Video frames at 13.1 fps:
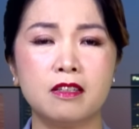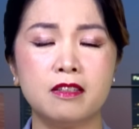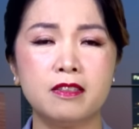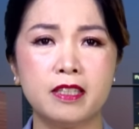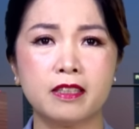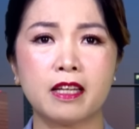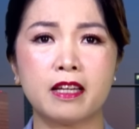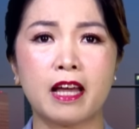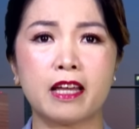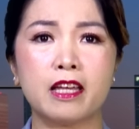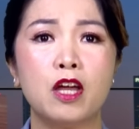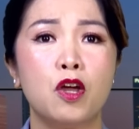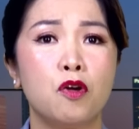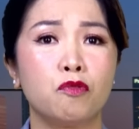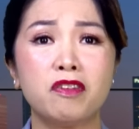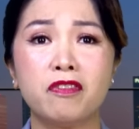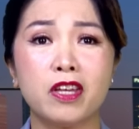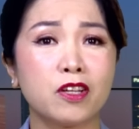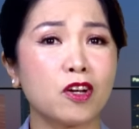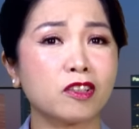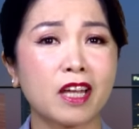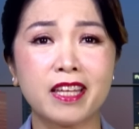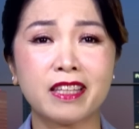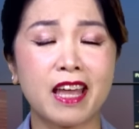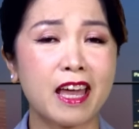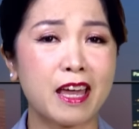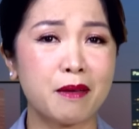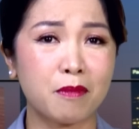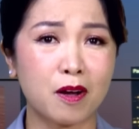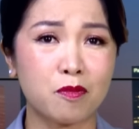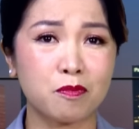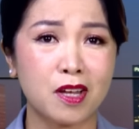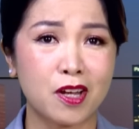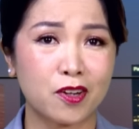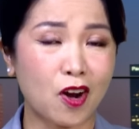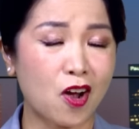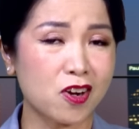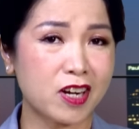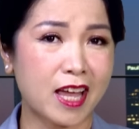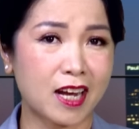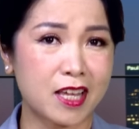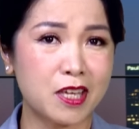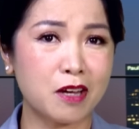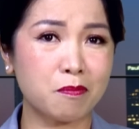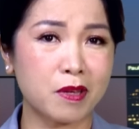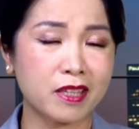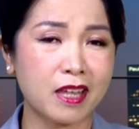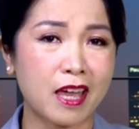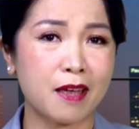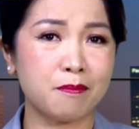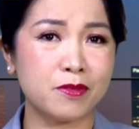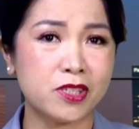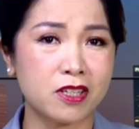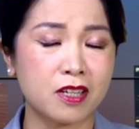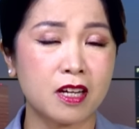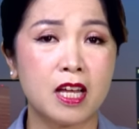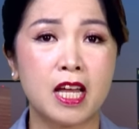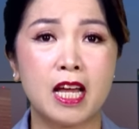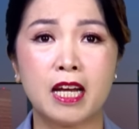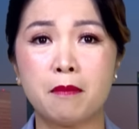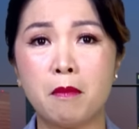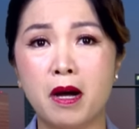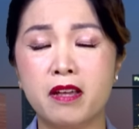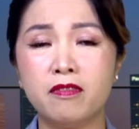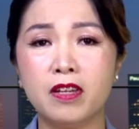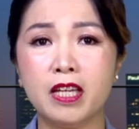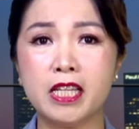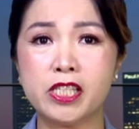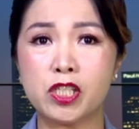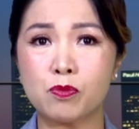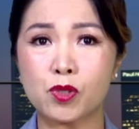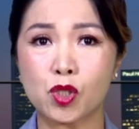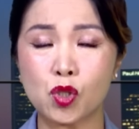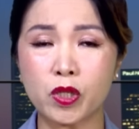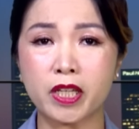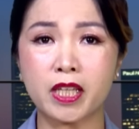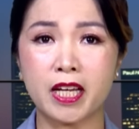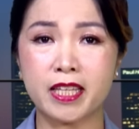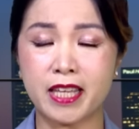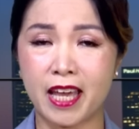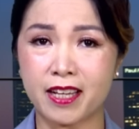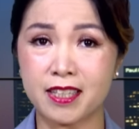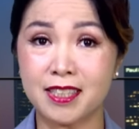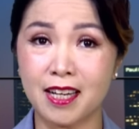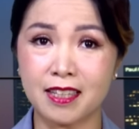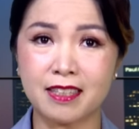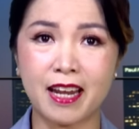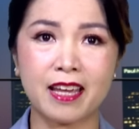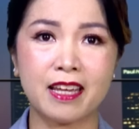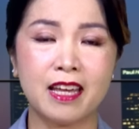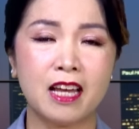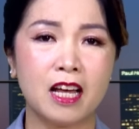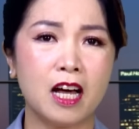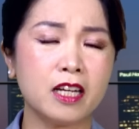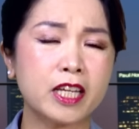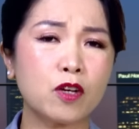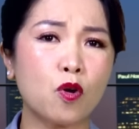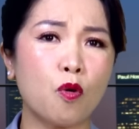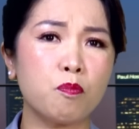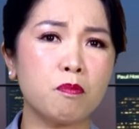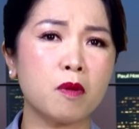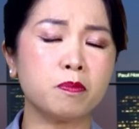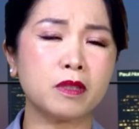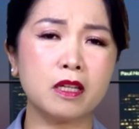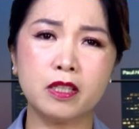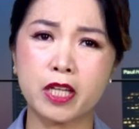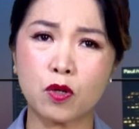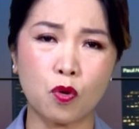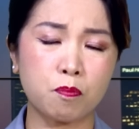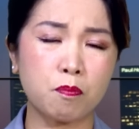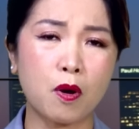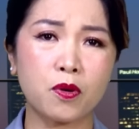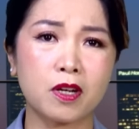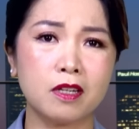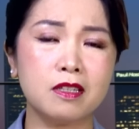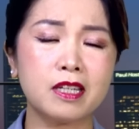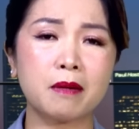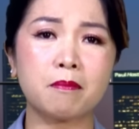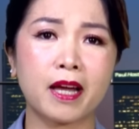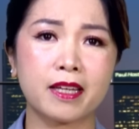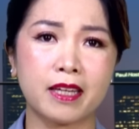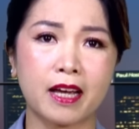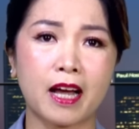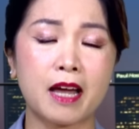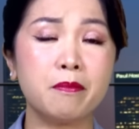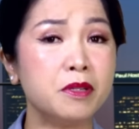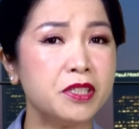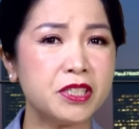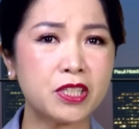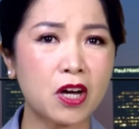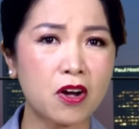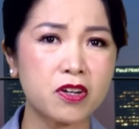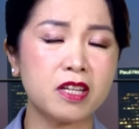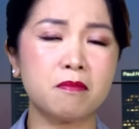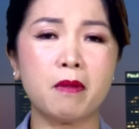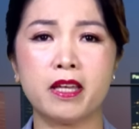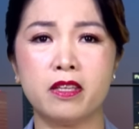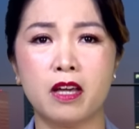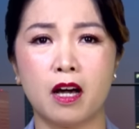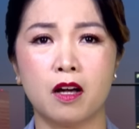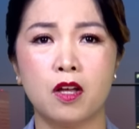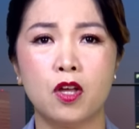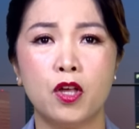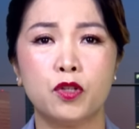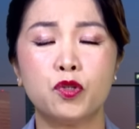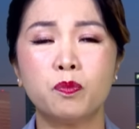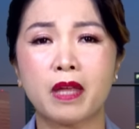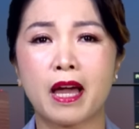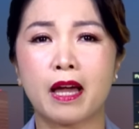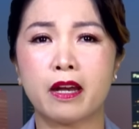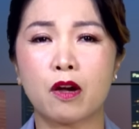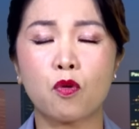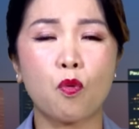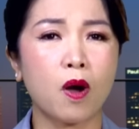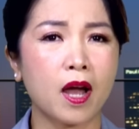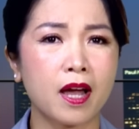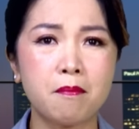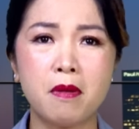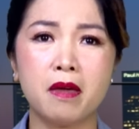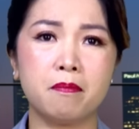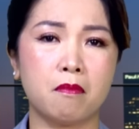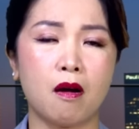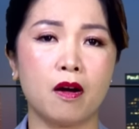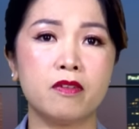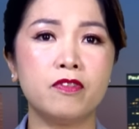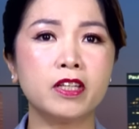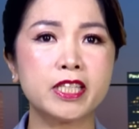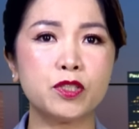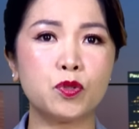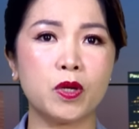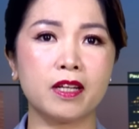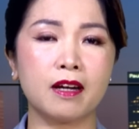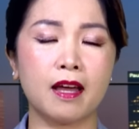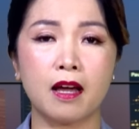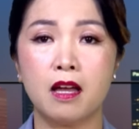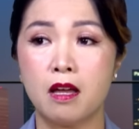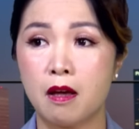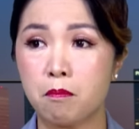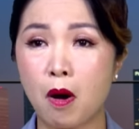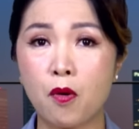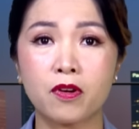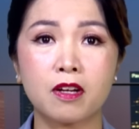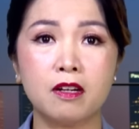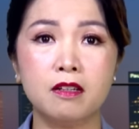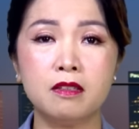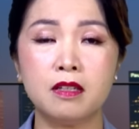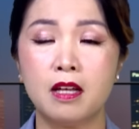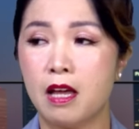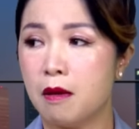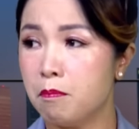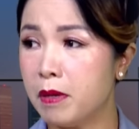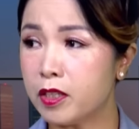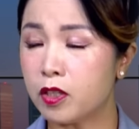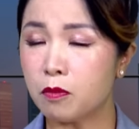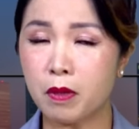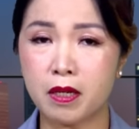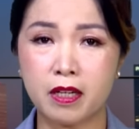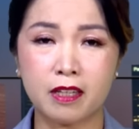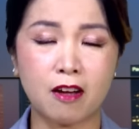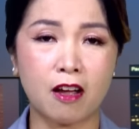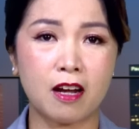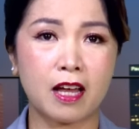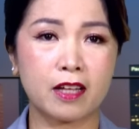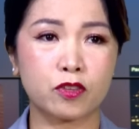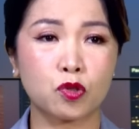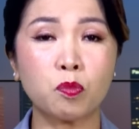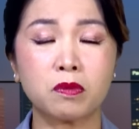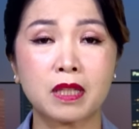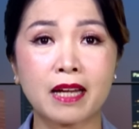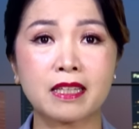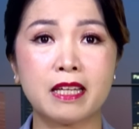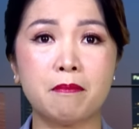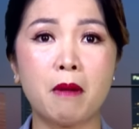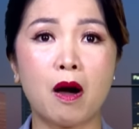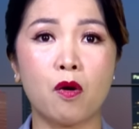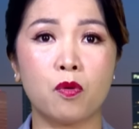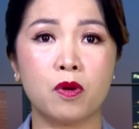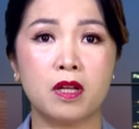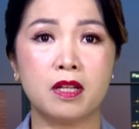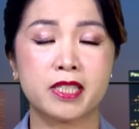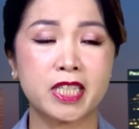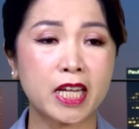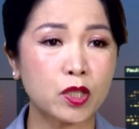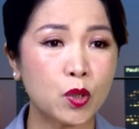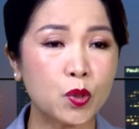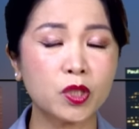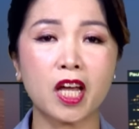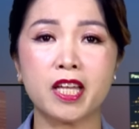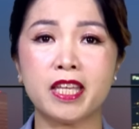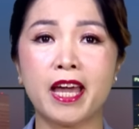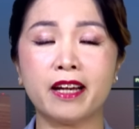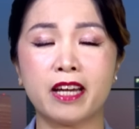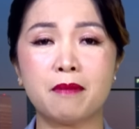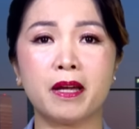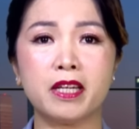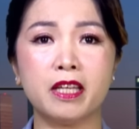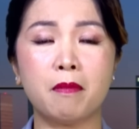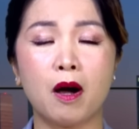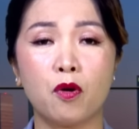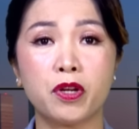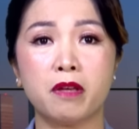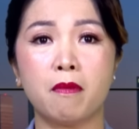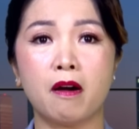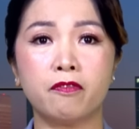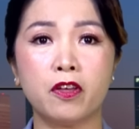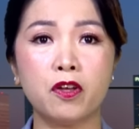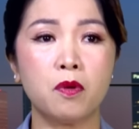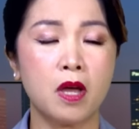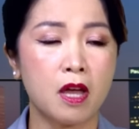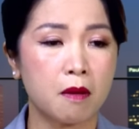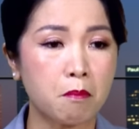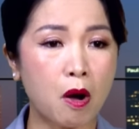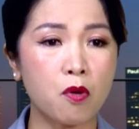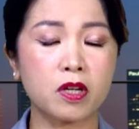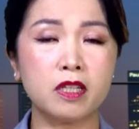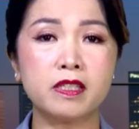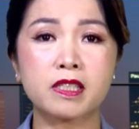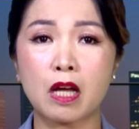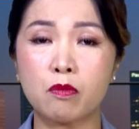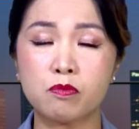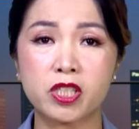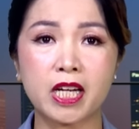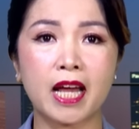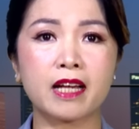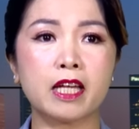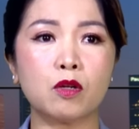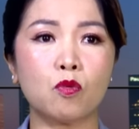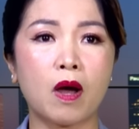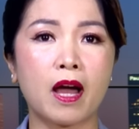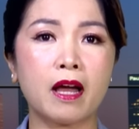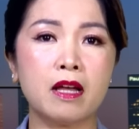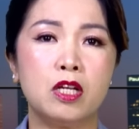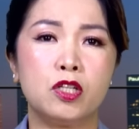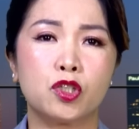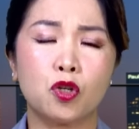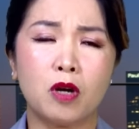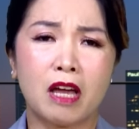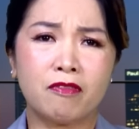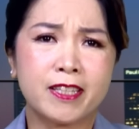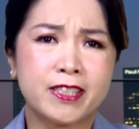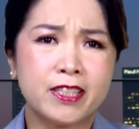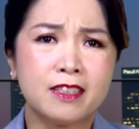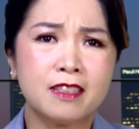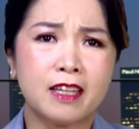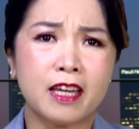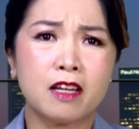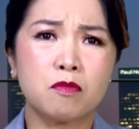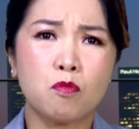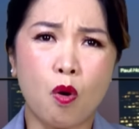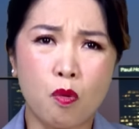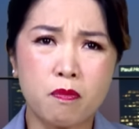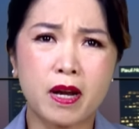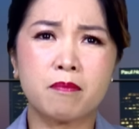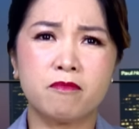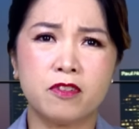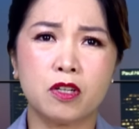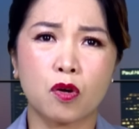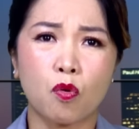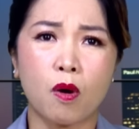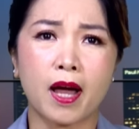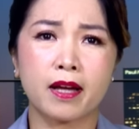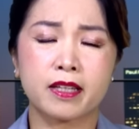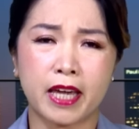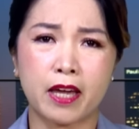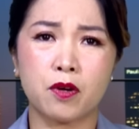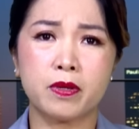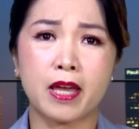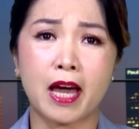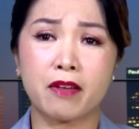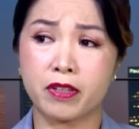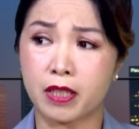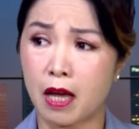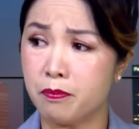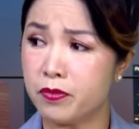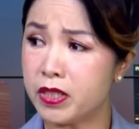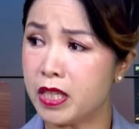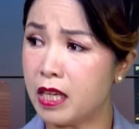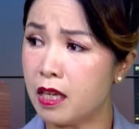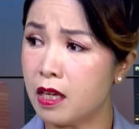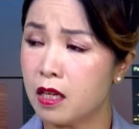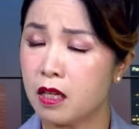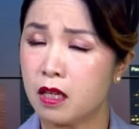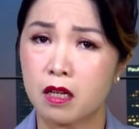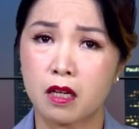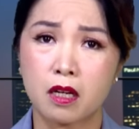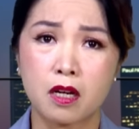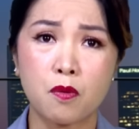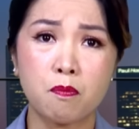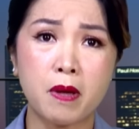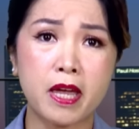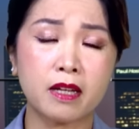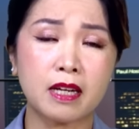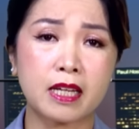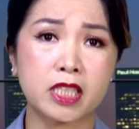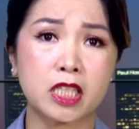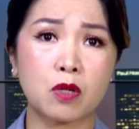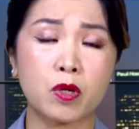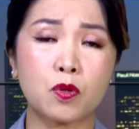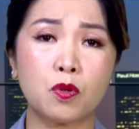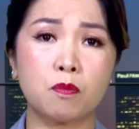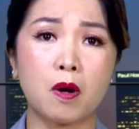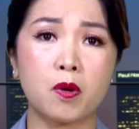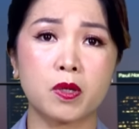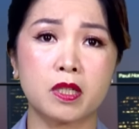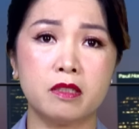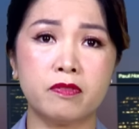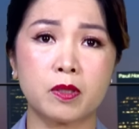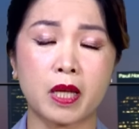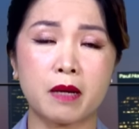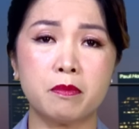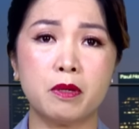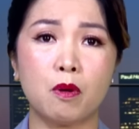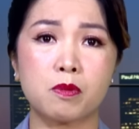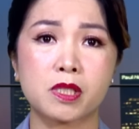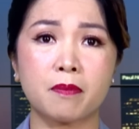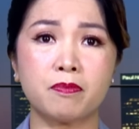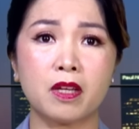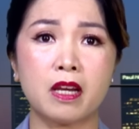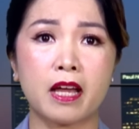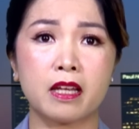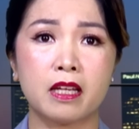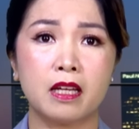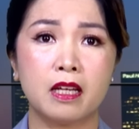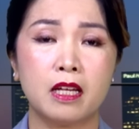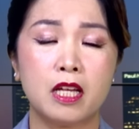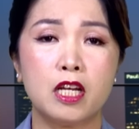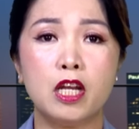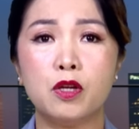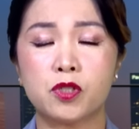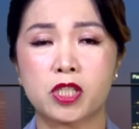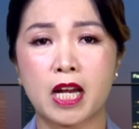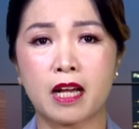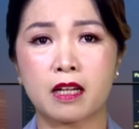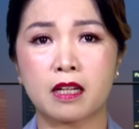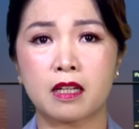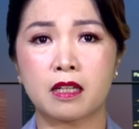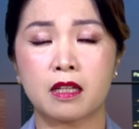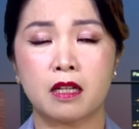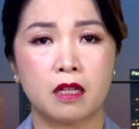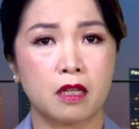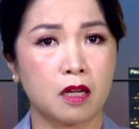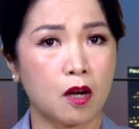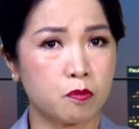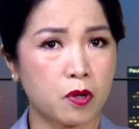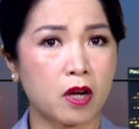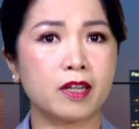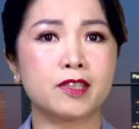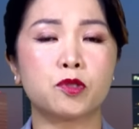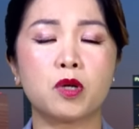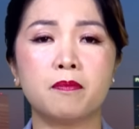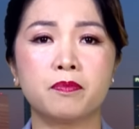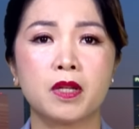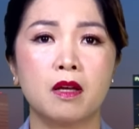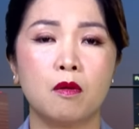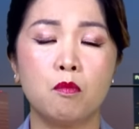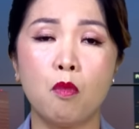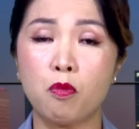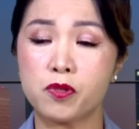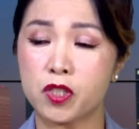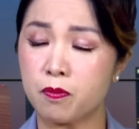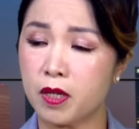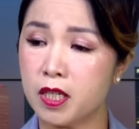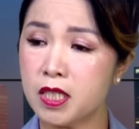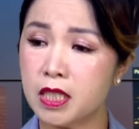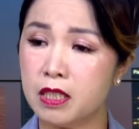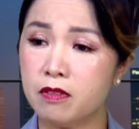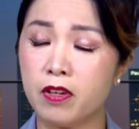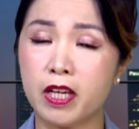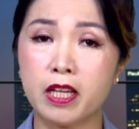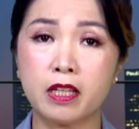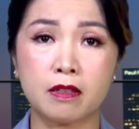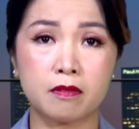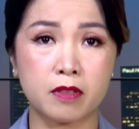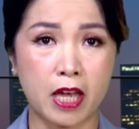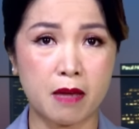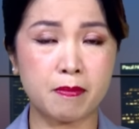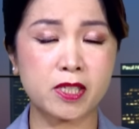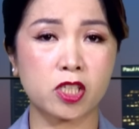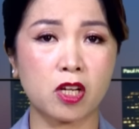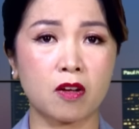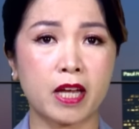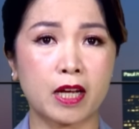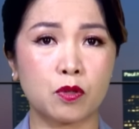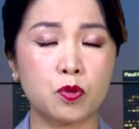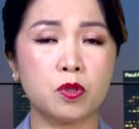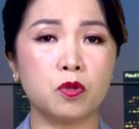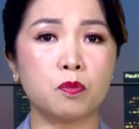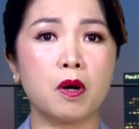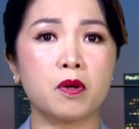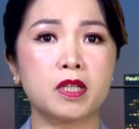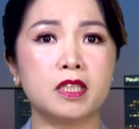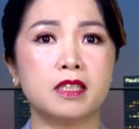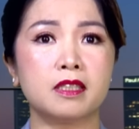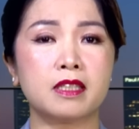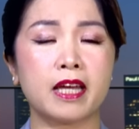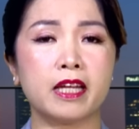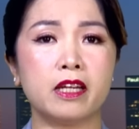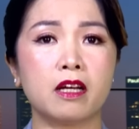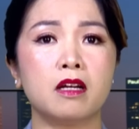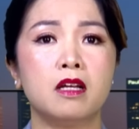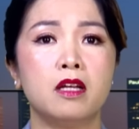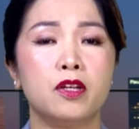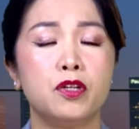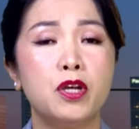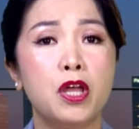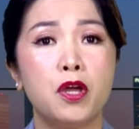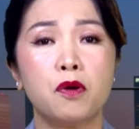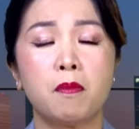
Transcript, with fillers: cử như thế này, quý vị có thấy thèm không? Rõ ràng là dân Mỹ thèm chưa? Là bởi vì trong suốt cái thời gian gần đây, ở cái cột mốc từ cái cuộc bầu cử năm 2020 cho đến bây giờ, chúng ta đã quá mệt mỏi với cái chuyện là bầu cử mình mình gọi là túc tắc đi bầu tranh thủ thời gian để mà đi bầu, đi bỏ phiếu, bầu cử xong ra kết quả, rồi lại phải chứng kiến 4 năm vừa qua kéo dài và thậm chí không biết là sau cái cuộc bầu cử vào tháng 11 sắp tới đây, liệu rằng ông Donald Trump, một trong ứng cử viên để mà so găng của cuộc bầu cử này đó, nếu